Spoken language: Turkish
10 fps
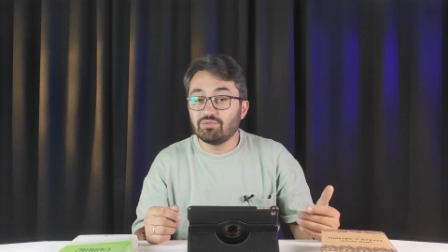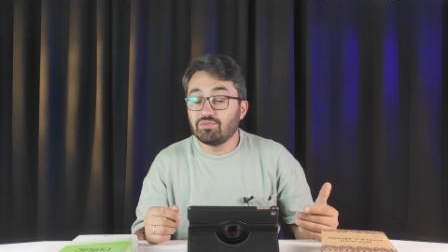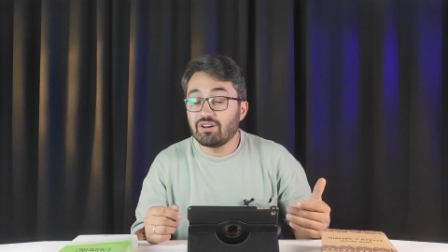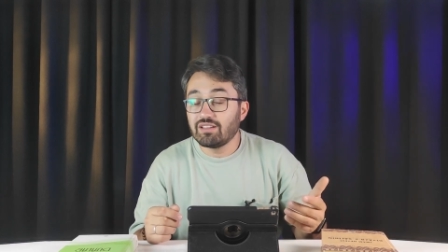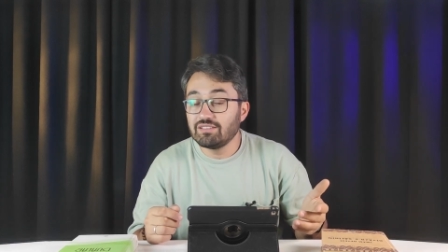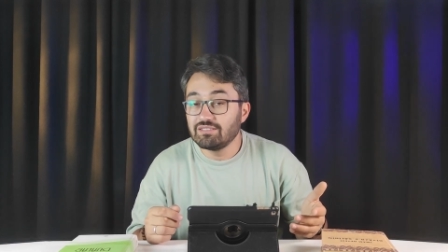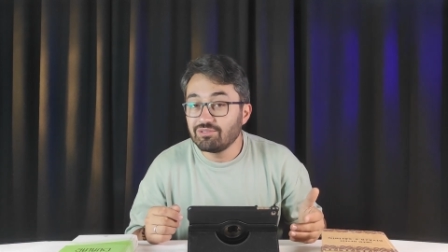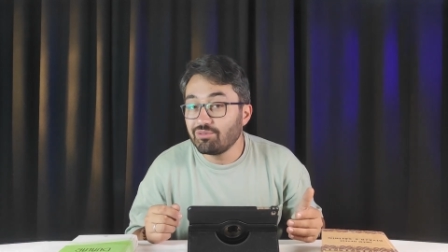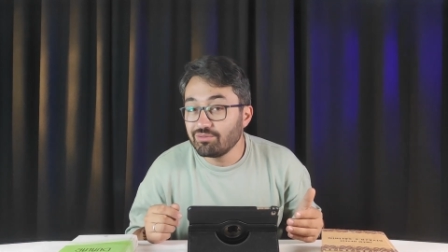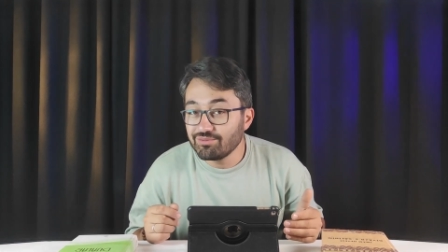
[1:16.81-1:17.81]
duanın ne
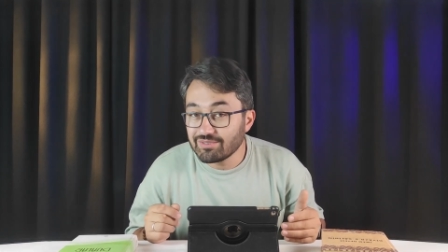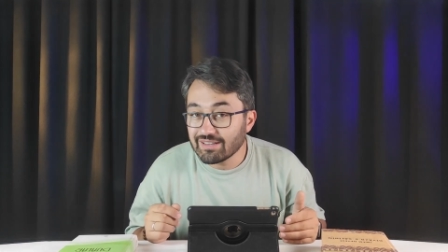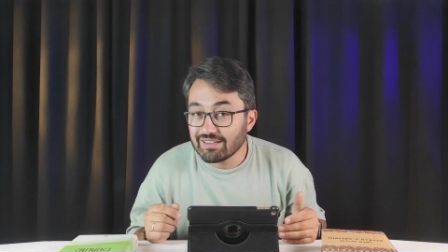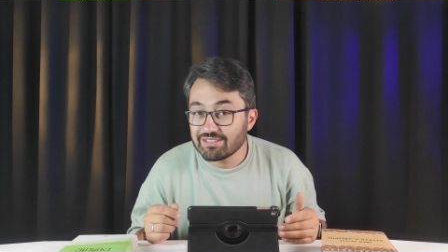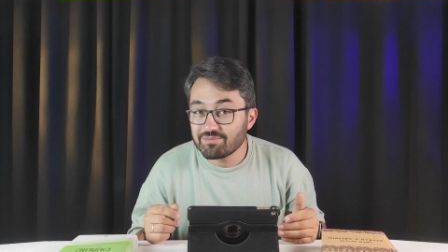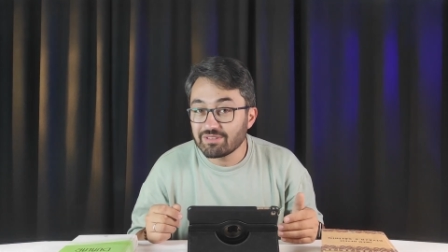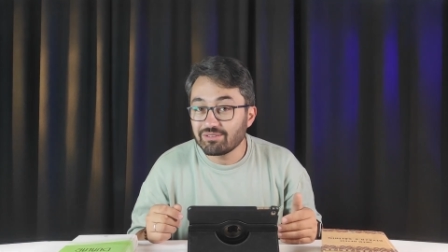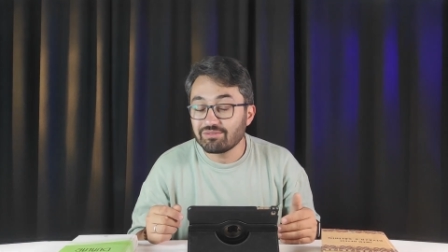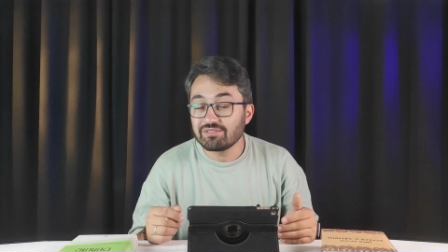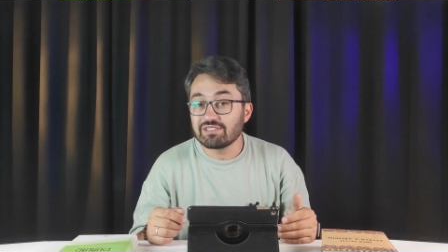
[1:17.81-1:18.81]
olduğuna
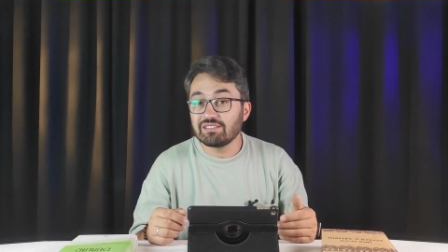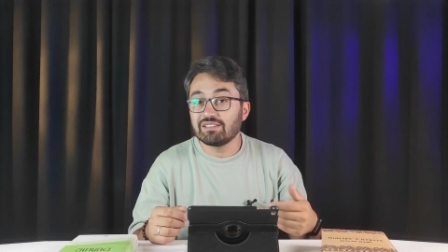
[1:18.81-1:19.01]
geçmeden önce,